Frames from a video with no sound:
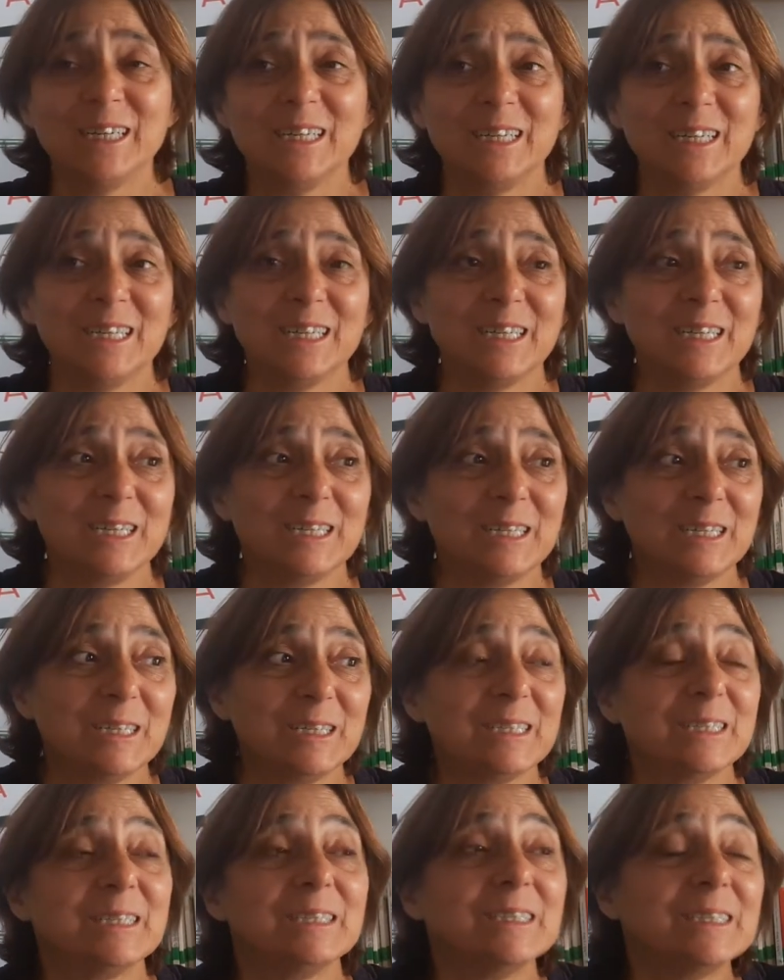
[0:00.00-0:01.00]

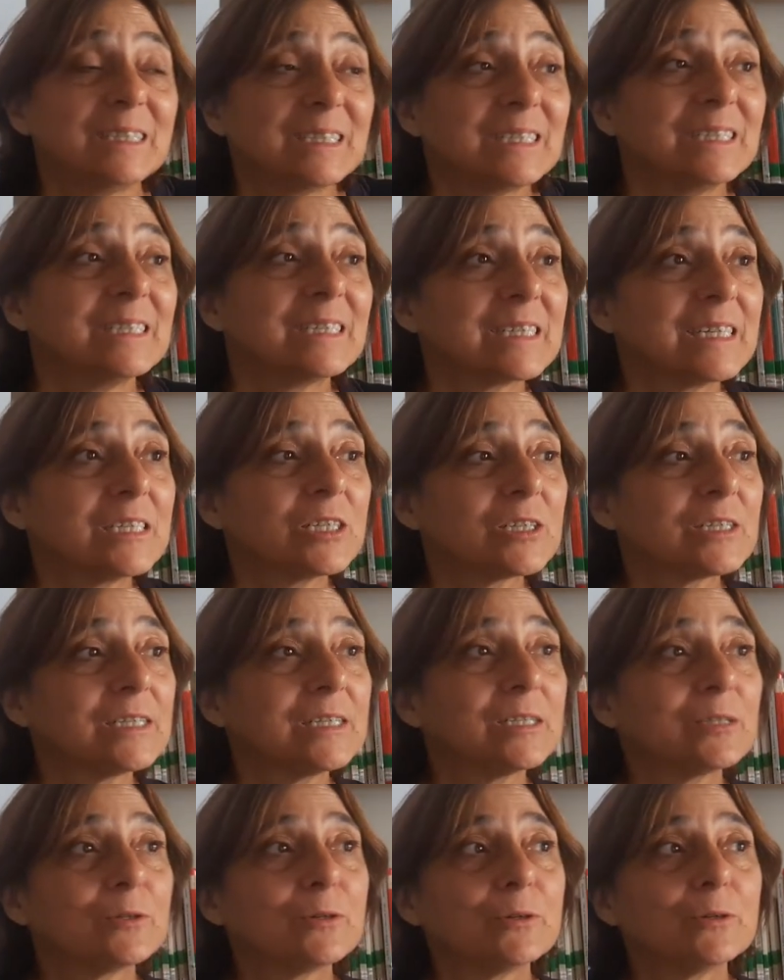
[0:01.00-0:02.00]
Et s'il
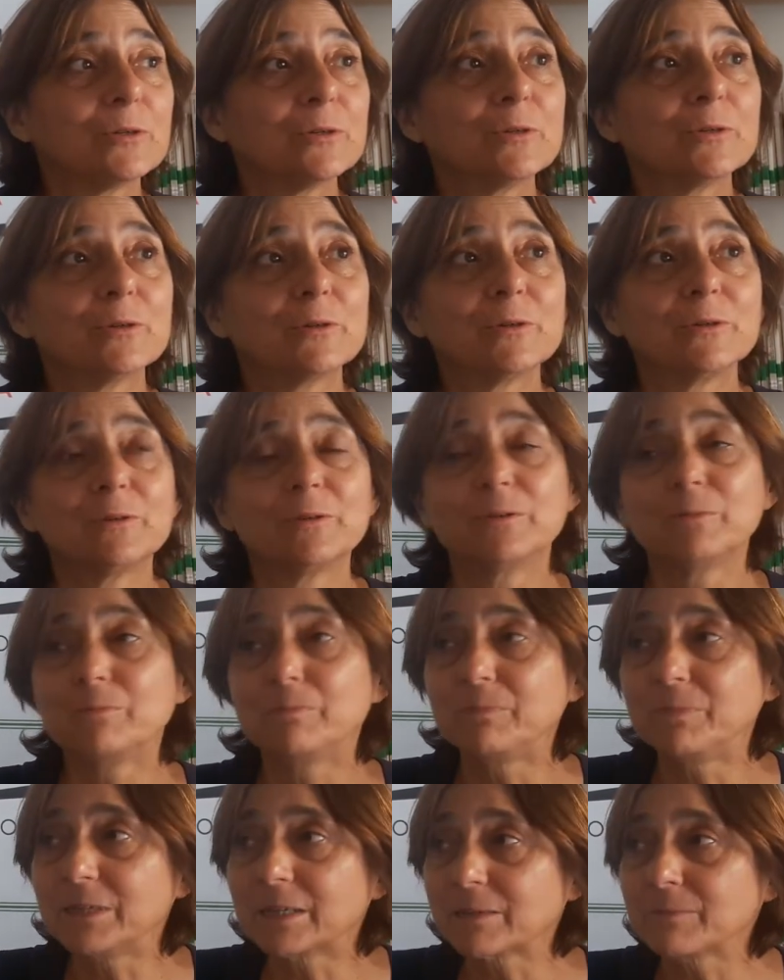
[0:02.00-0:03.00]
s'agit de
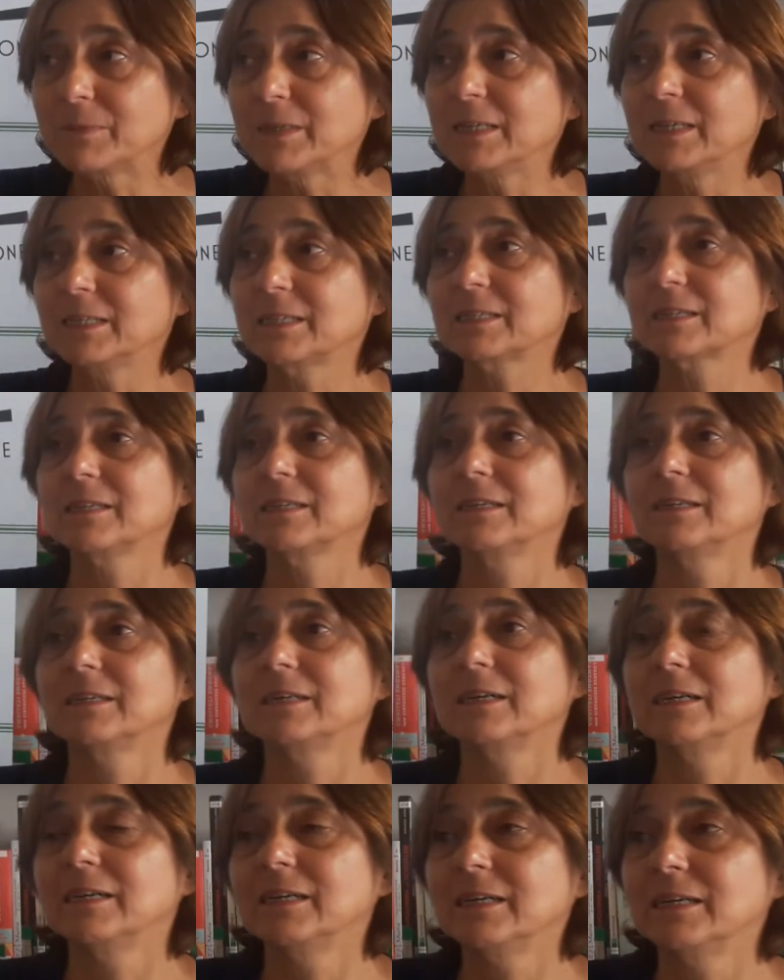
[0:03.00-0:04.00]
permettre
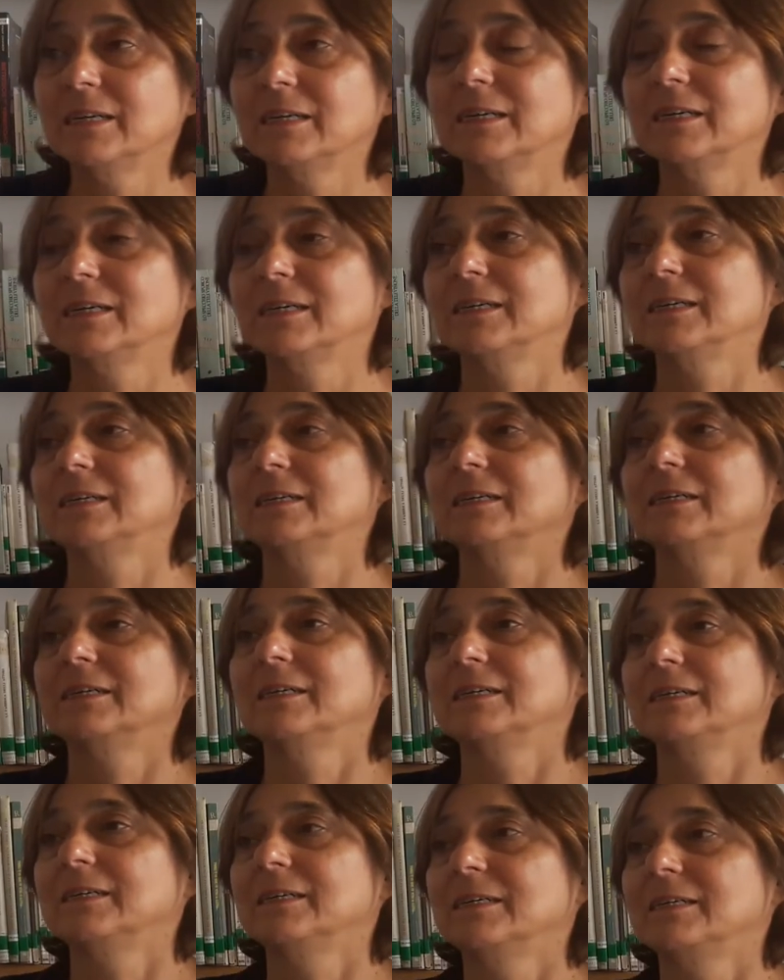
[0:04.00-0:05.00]
à,
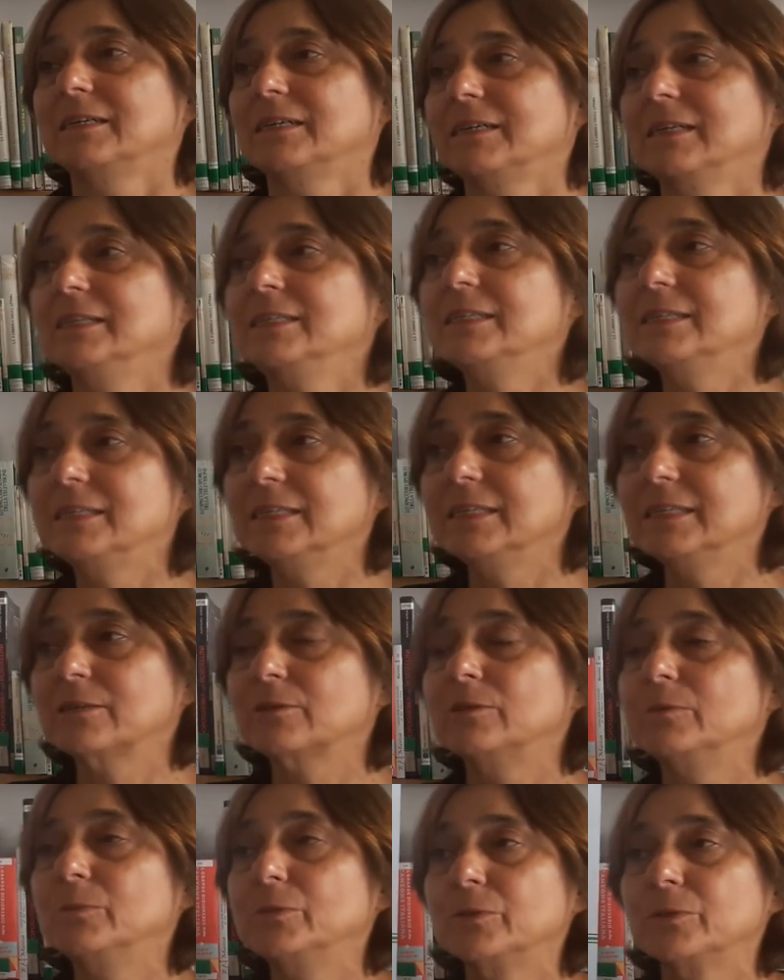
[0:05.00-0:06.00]
à l'idée
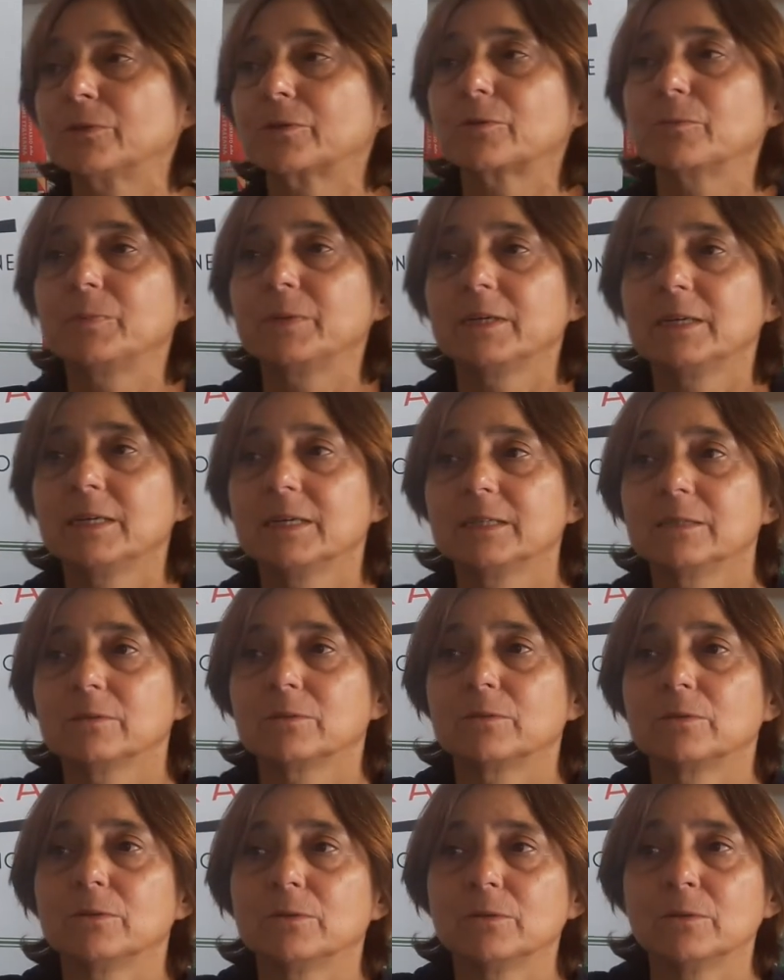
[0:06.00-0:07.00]
commune
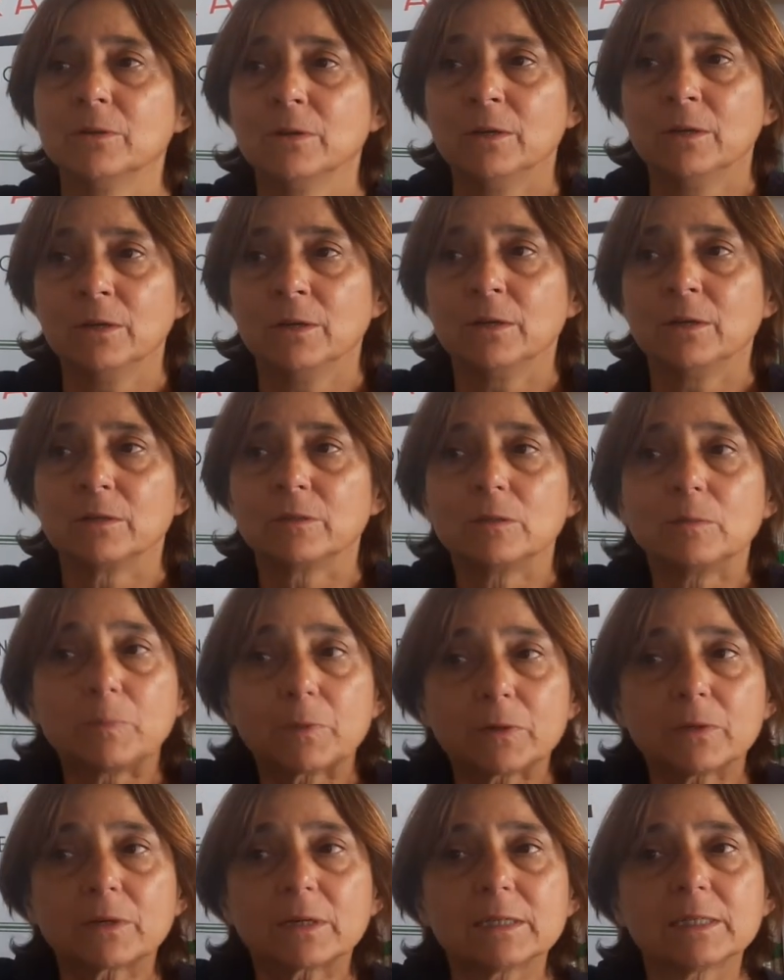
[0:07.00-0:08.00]
européenne de, de
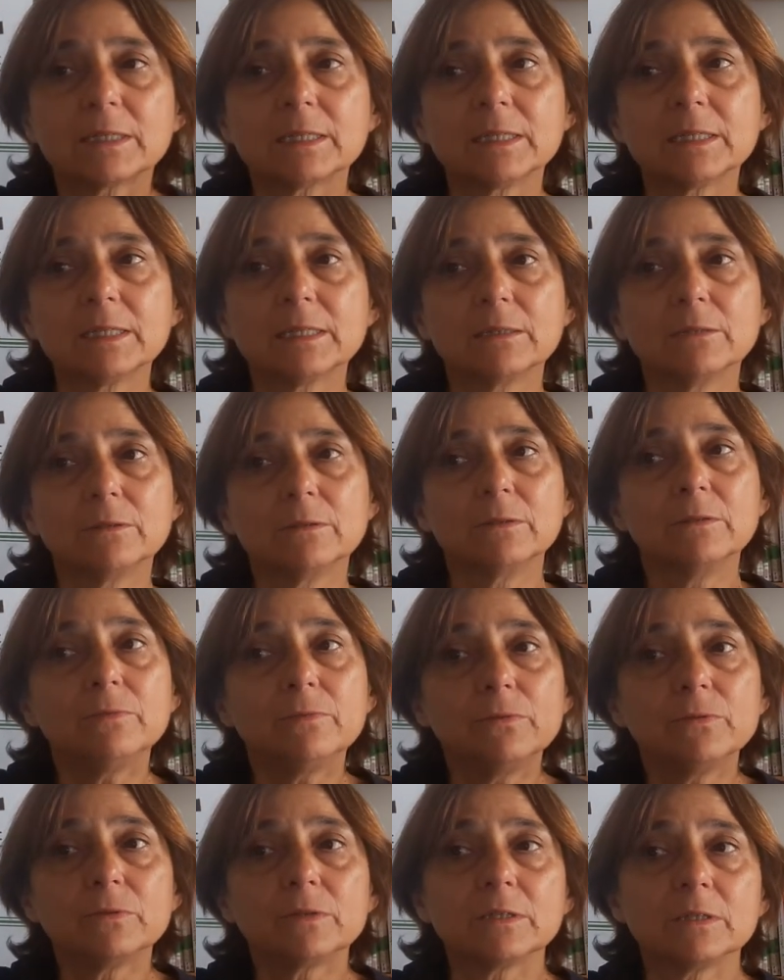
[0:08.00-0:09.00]
progresser, de
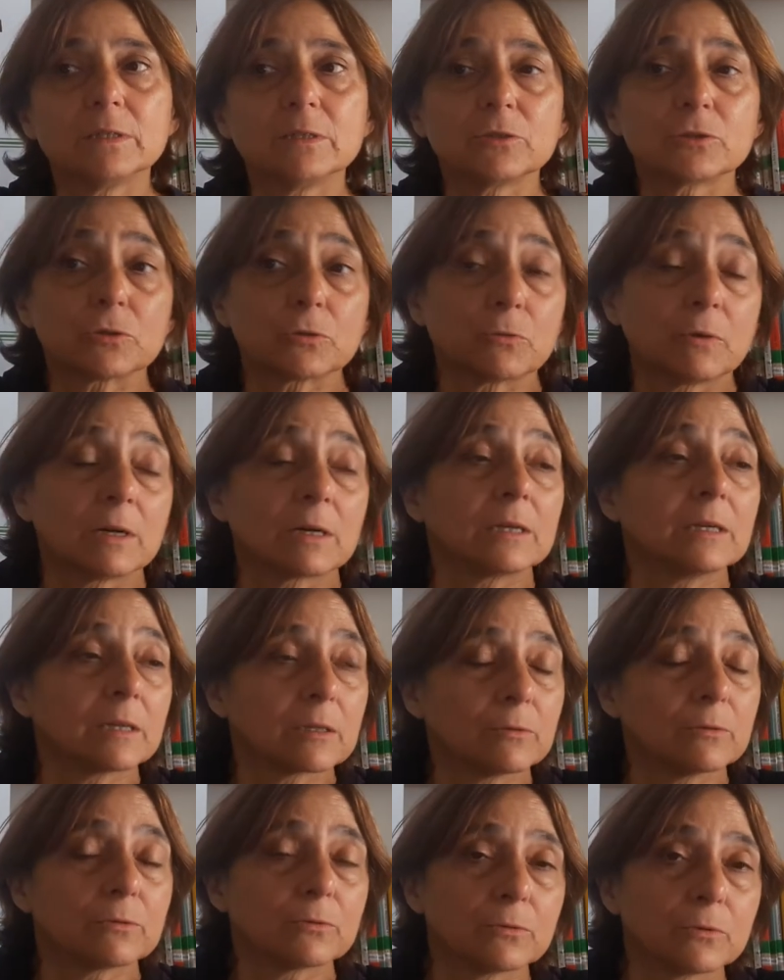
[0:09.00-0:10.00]
diffuser, je crois que la
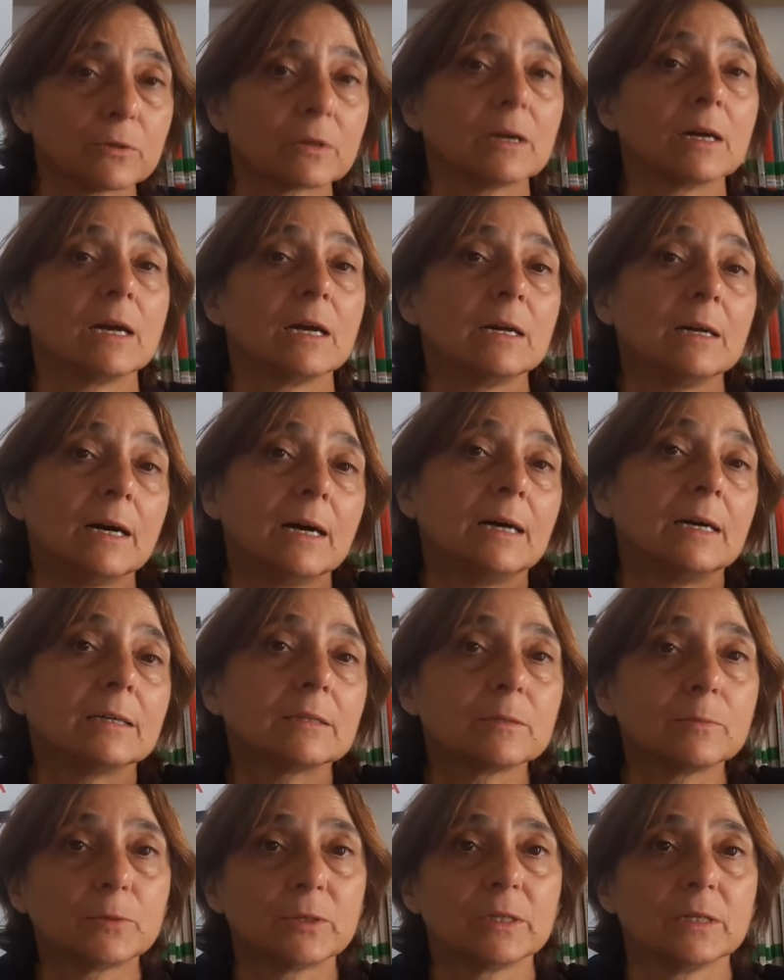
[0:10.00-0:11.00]
culture est un
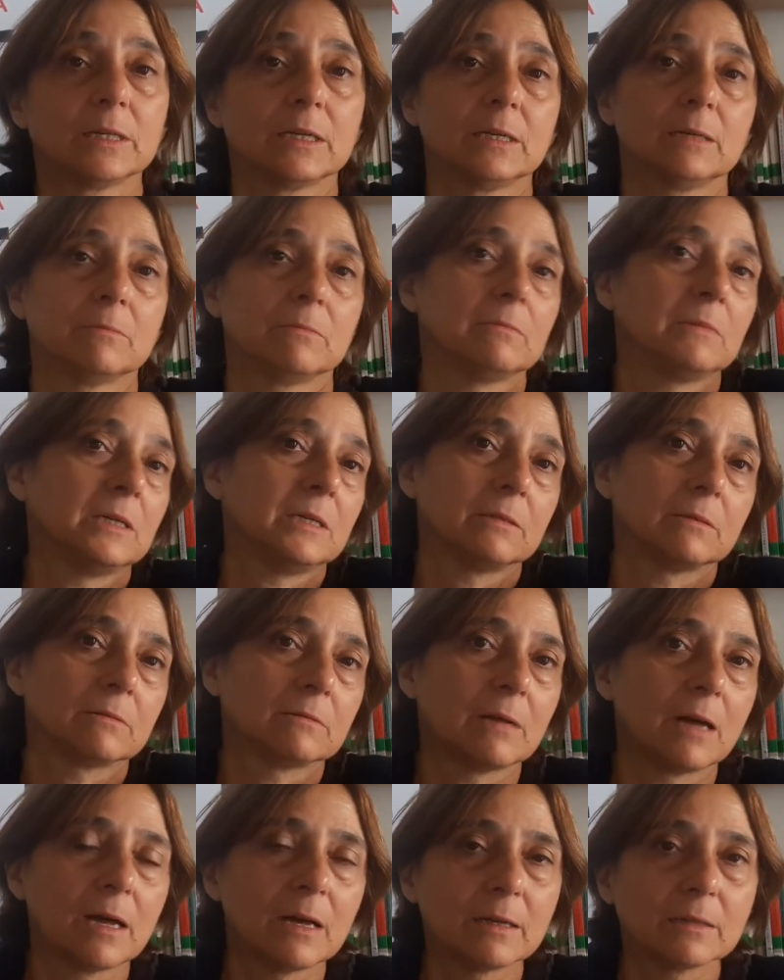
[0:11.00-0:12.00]
des moyens, mais
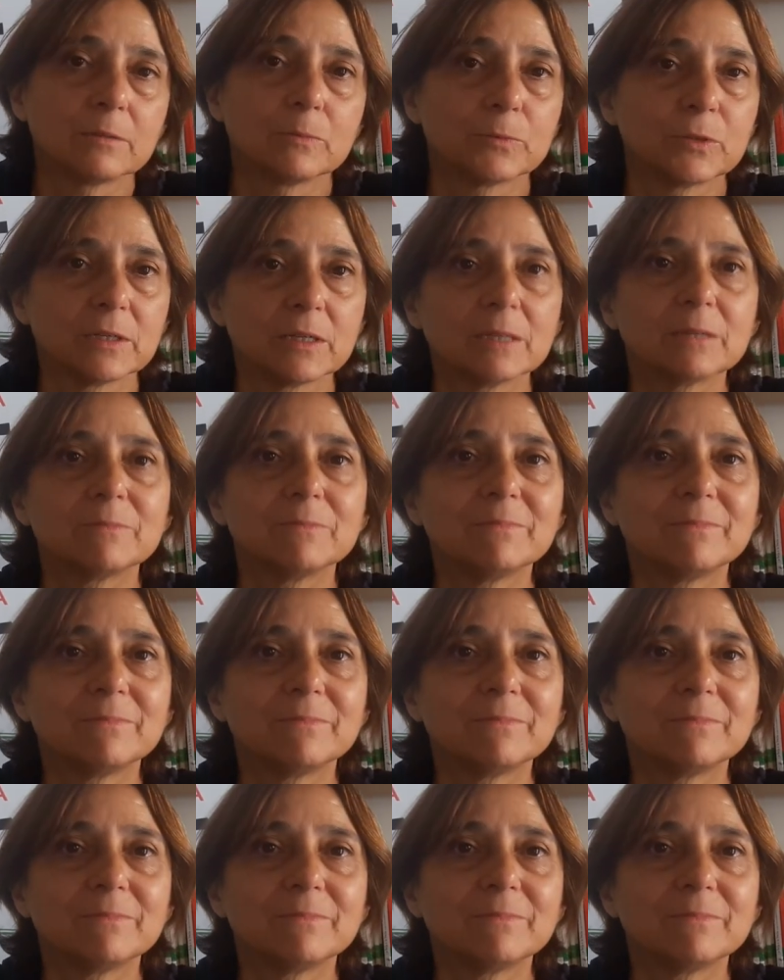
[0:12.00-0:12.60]
un des moyens.